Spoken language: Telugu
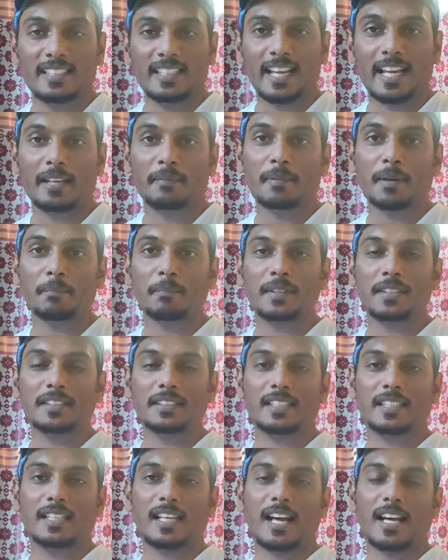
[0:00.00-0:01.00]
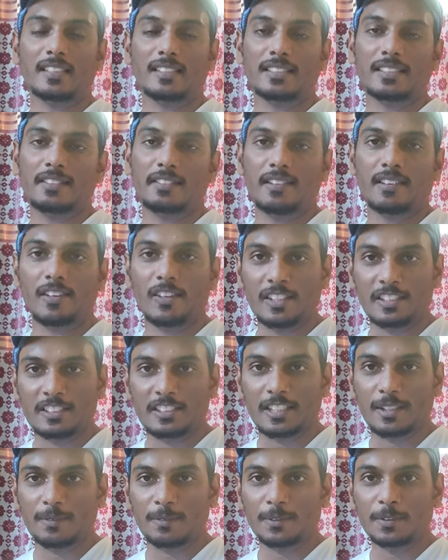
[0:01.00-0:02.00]
నైన్ మెంబర్స్కి లాస్ట్ గివేలో
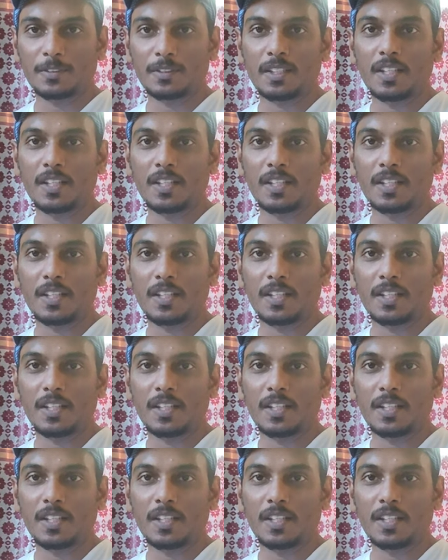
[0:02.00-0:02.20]
ఇచ్చాము